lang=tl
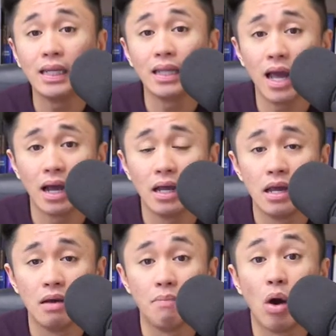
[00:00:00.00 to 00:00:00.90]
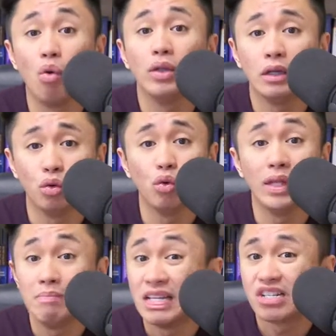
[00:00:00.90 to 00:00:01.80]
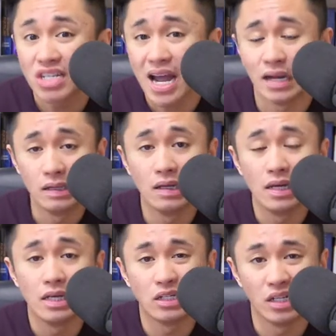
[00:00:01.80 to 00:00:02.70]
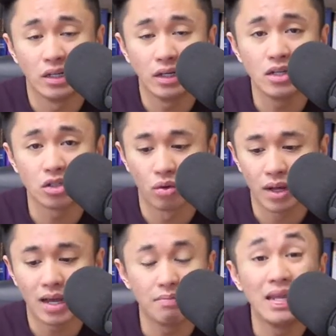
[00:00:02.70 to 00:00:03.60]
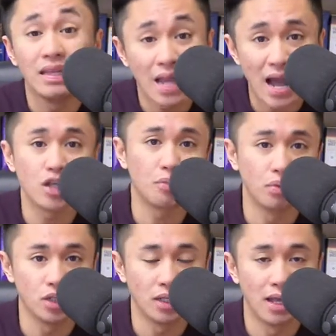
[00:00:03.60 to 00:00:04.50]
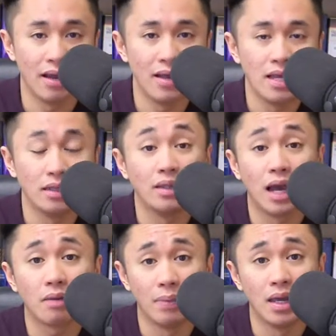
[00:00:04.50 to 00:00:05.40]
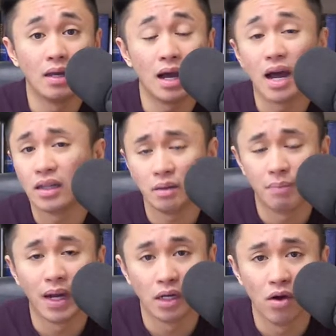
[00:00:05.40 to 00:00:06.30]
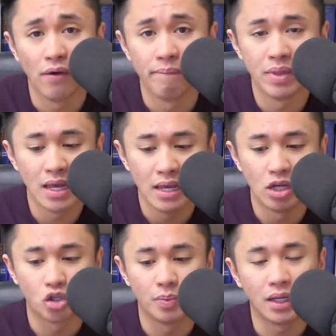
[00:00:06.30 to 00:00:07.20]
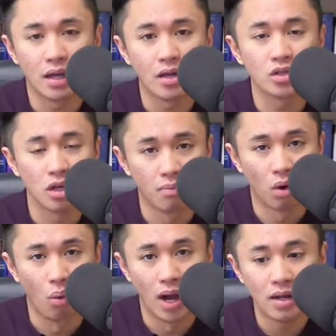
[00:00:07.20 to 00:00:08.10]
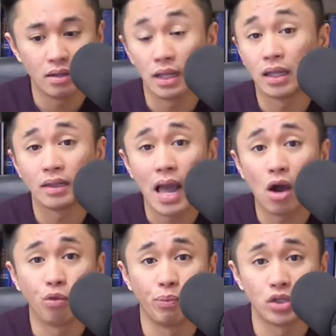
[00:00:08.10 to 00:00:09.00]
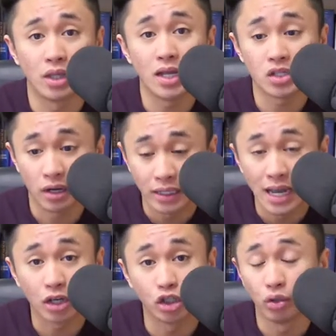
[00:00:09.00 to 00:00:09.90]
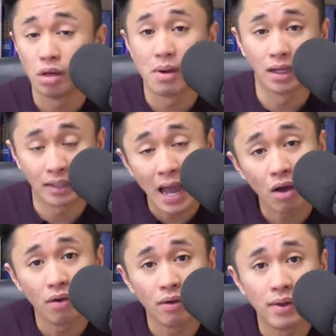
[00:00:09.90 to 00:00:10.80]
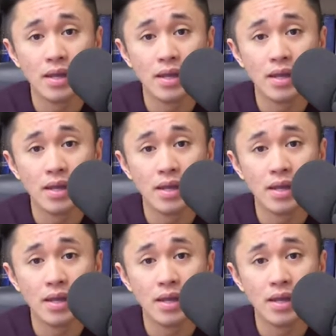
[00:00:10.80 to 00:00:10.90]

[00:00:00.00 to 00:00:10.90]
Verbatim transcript: nila mahuli-huli minsan si Kristo kahit may nais po sila na dakpin ang ating Panginoon is because number one, natatakot po sila sa reaksyon ng mga tao.